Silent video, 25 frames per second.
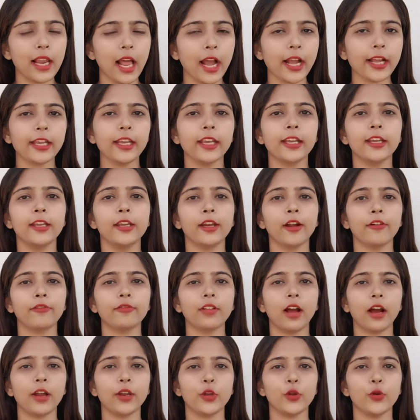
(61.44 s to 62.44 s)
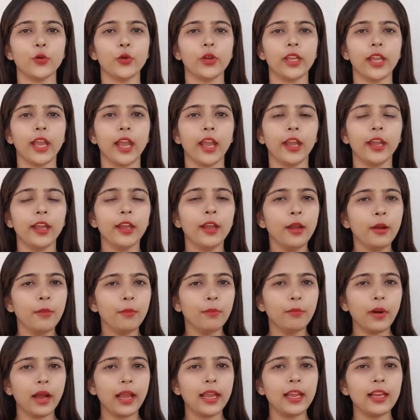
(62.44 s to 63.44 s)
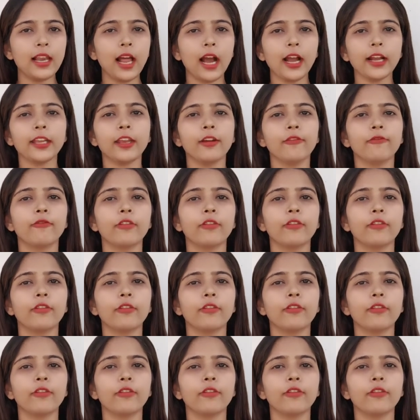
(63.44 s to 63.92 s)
की गिरफ्तारी हुई है महिला के